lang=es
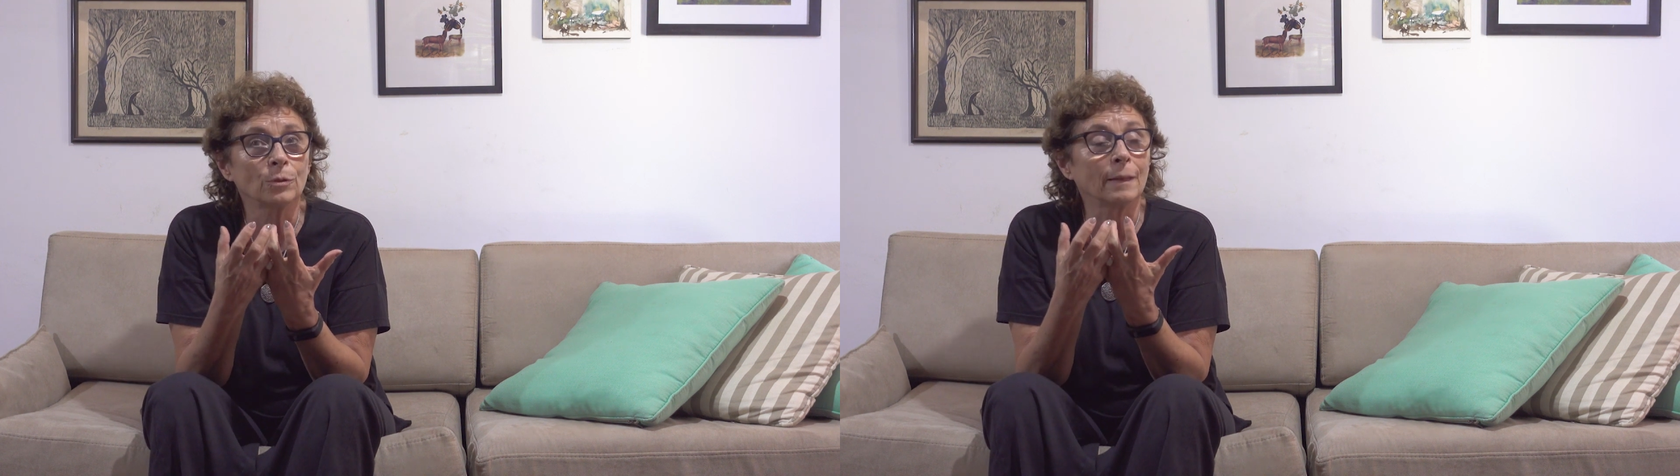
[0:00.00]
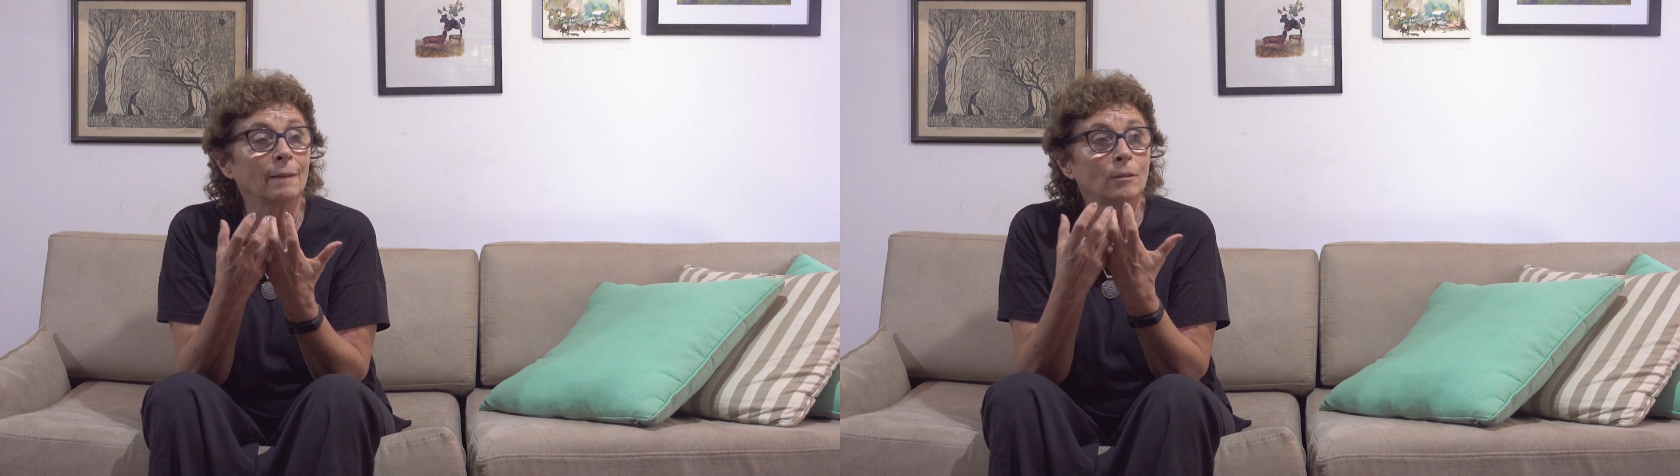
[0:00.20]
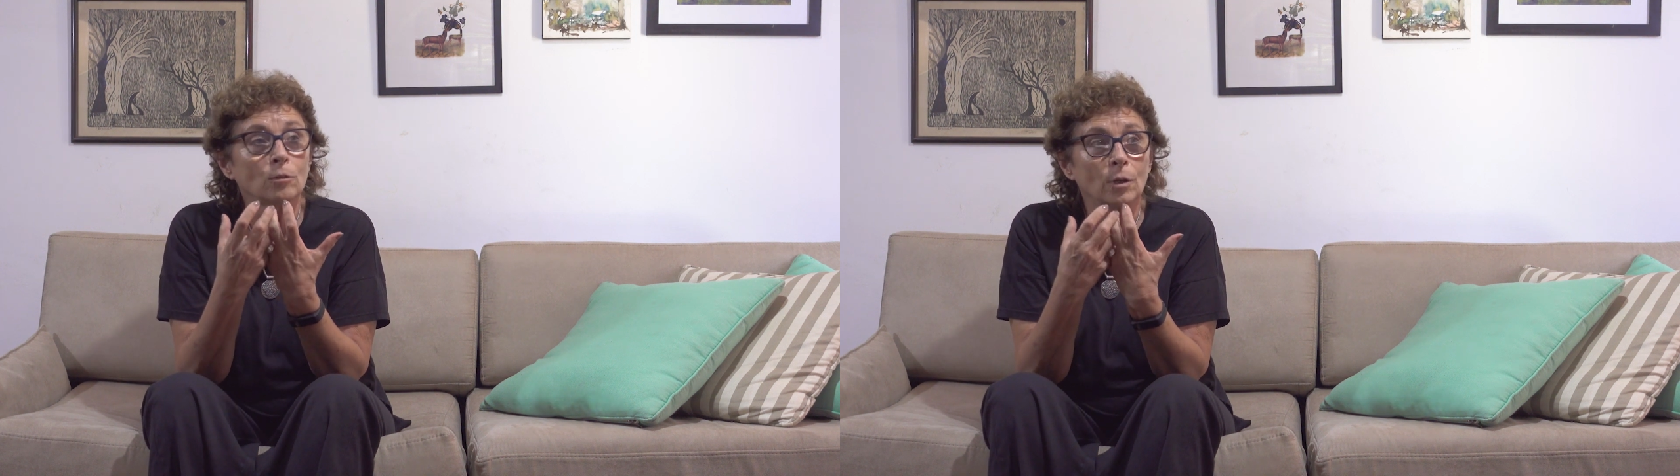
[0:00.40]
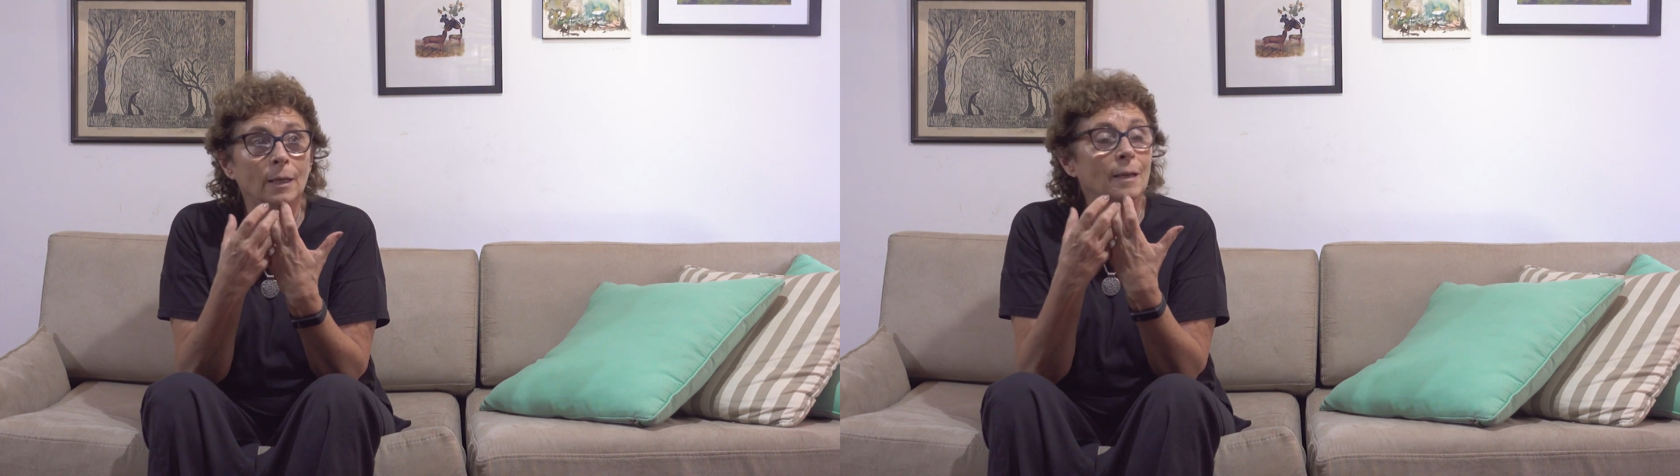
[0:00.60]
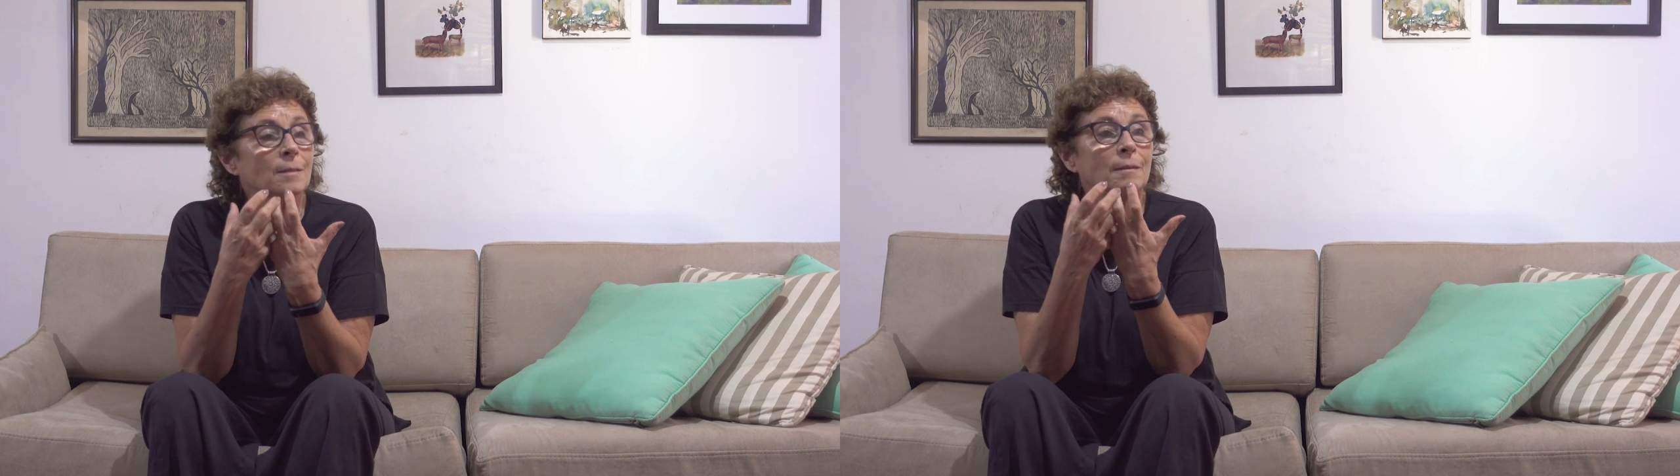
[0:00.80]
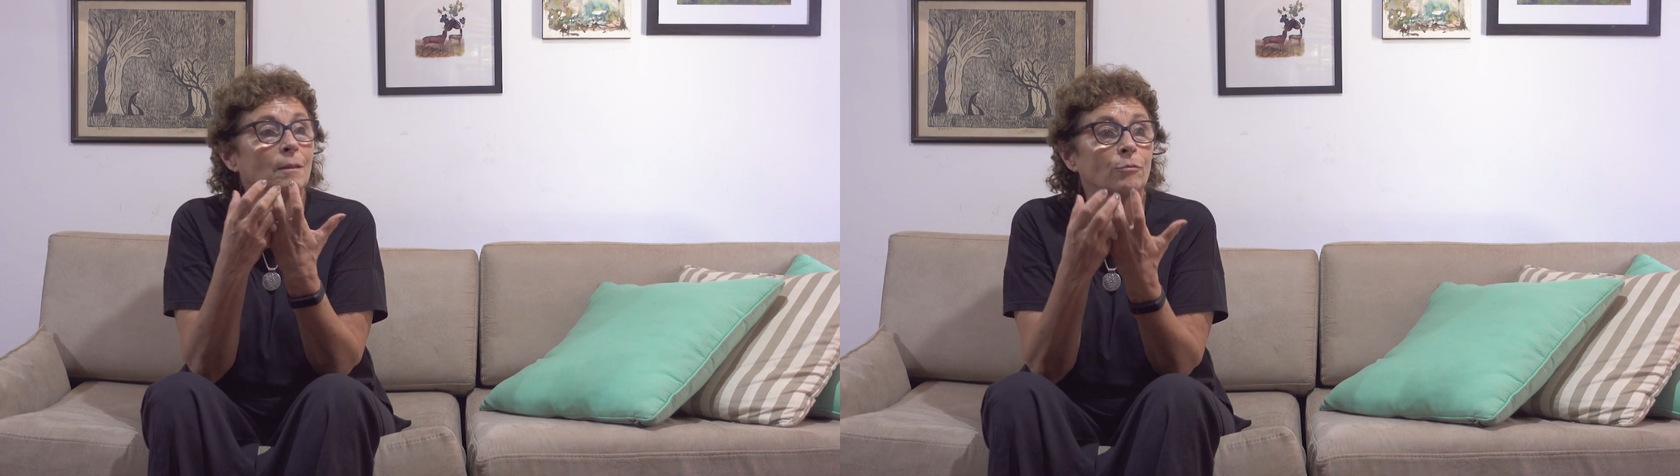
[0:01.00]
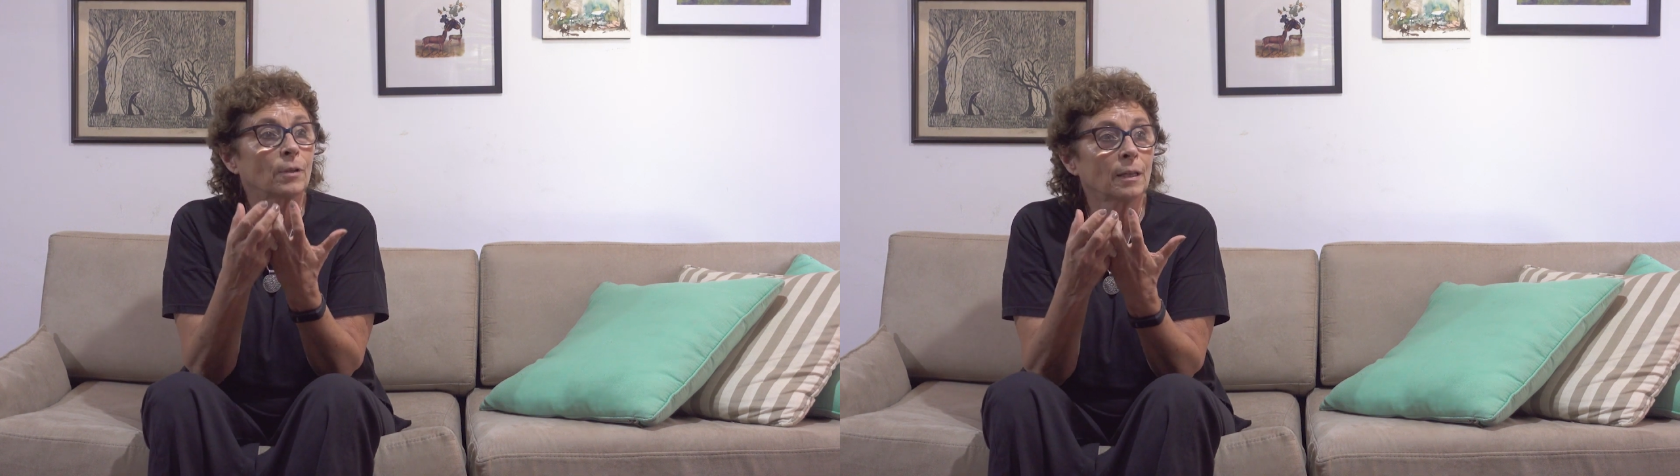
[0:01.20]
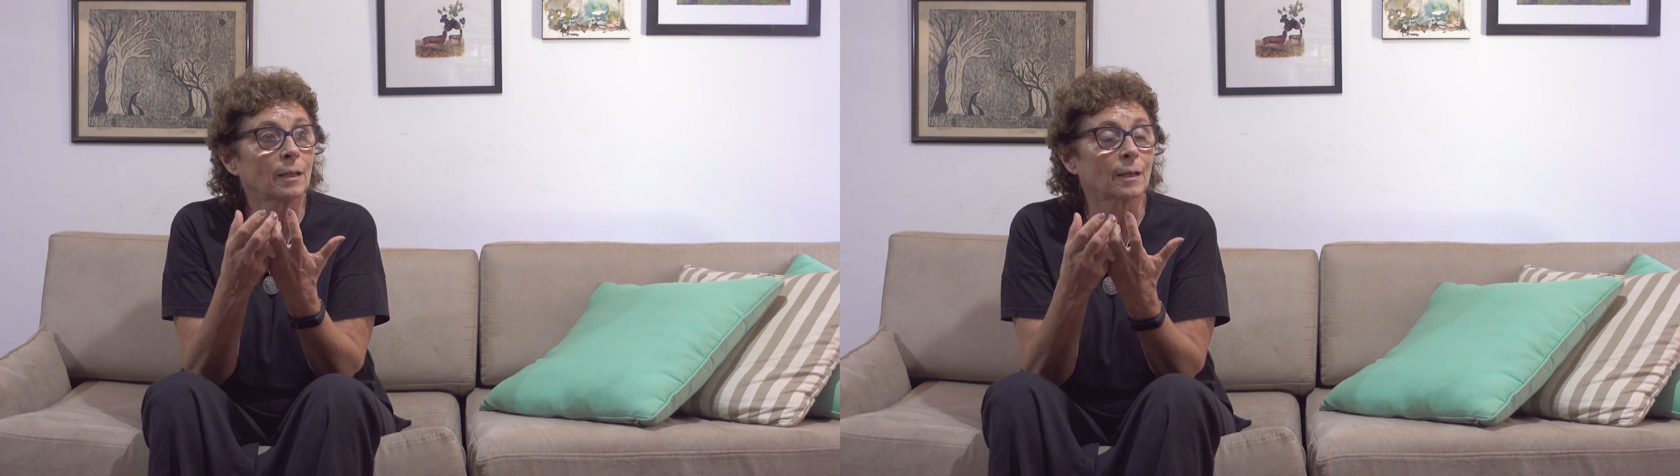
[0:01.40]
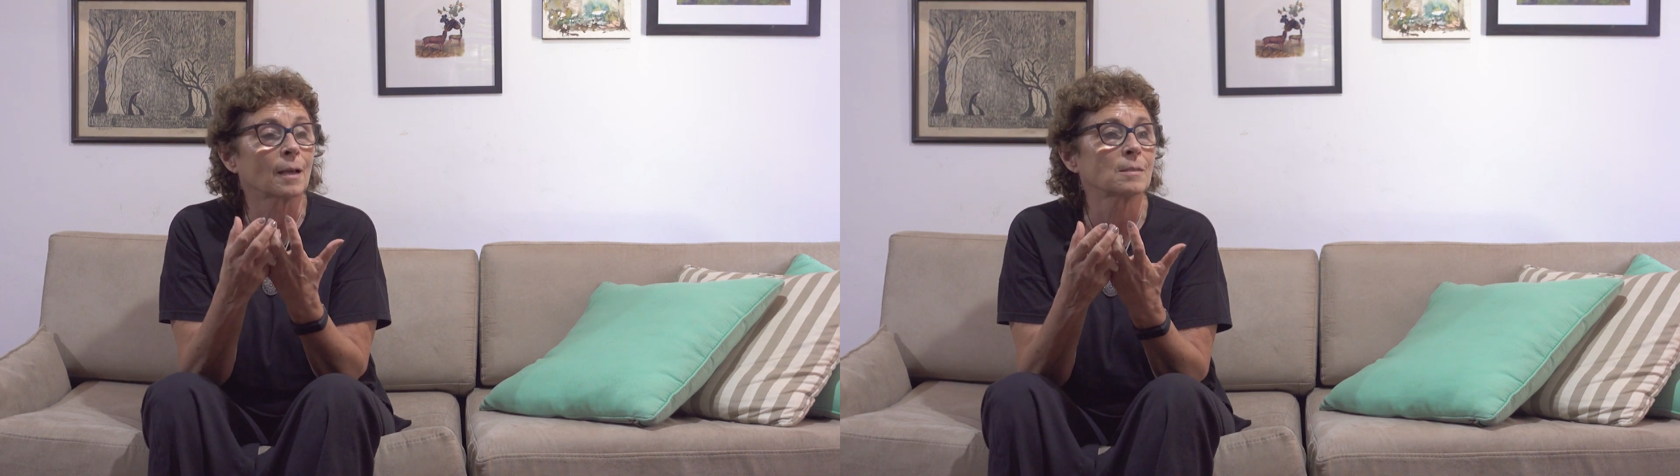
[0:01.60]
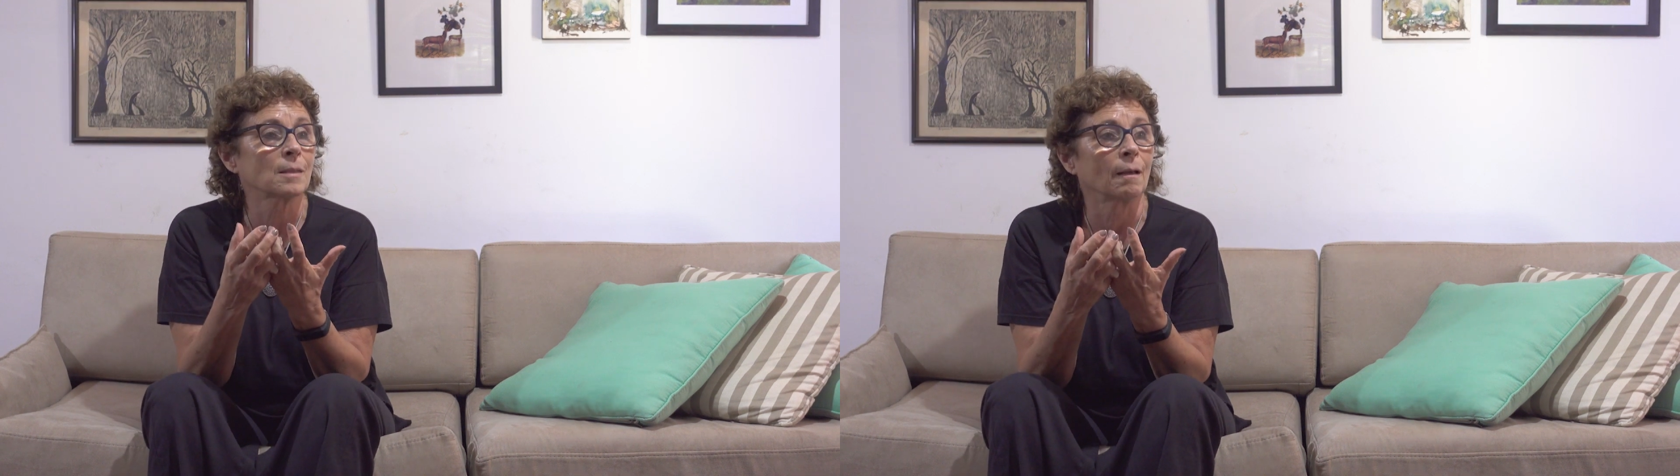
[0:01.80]
de dentro de la casa y de fuera de la
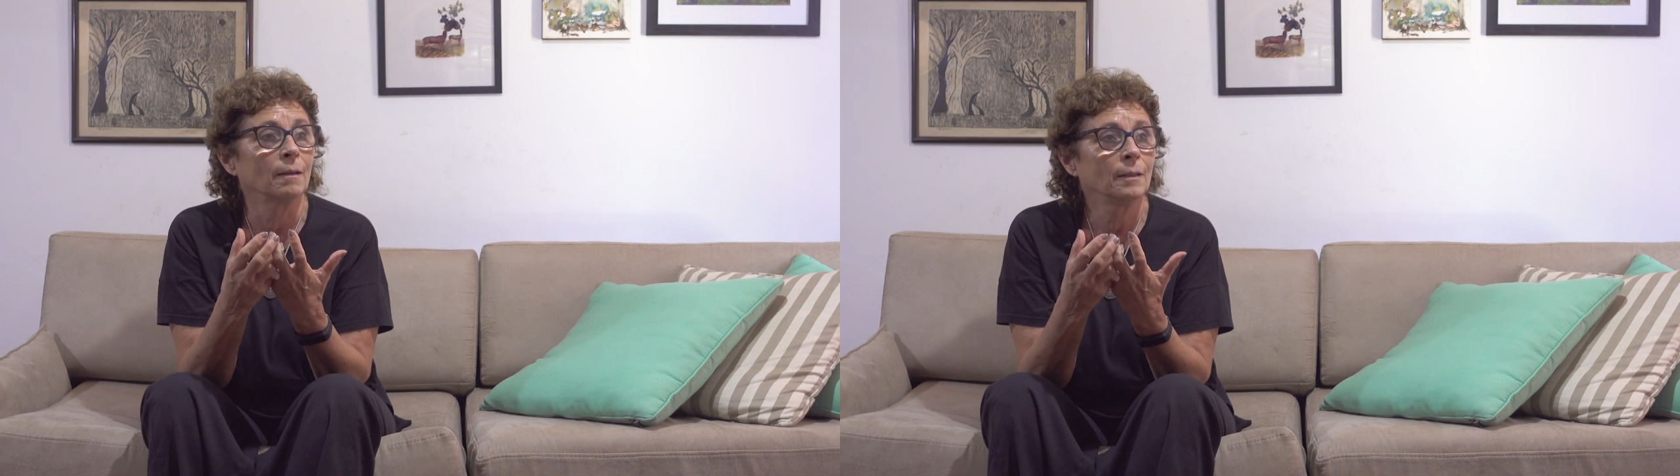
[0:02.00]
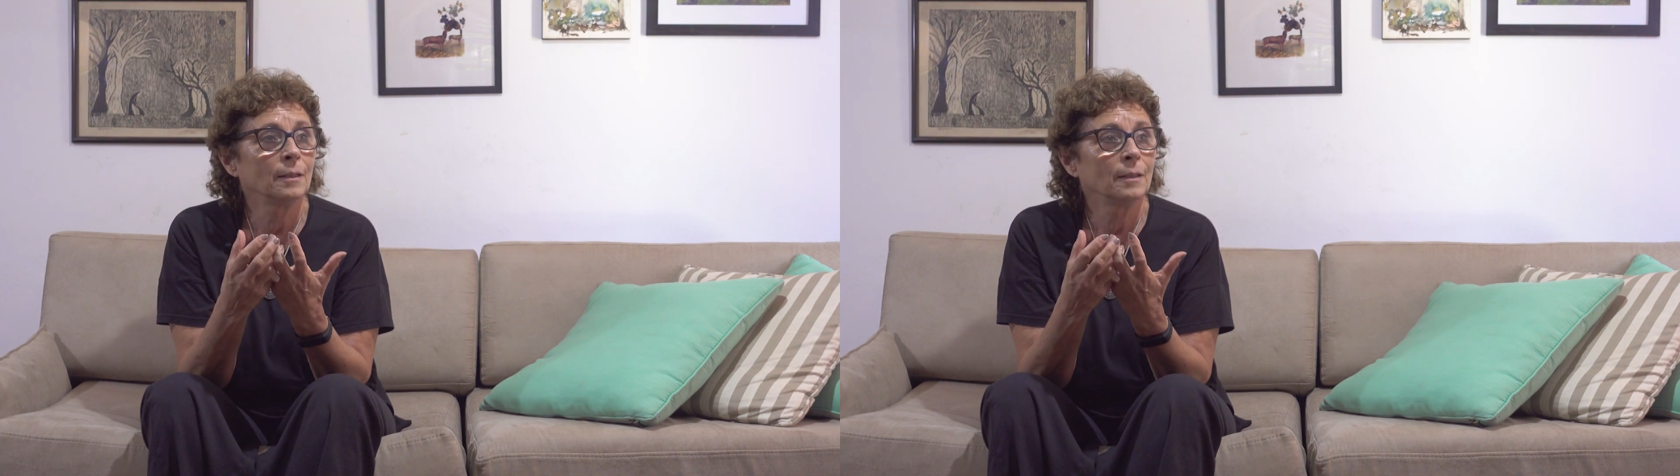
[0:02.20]
casa.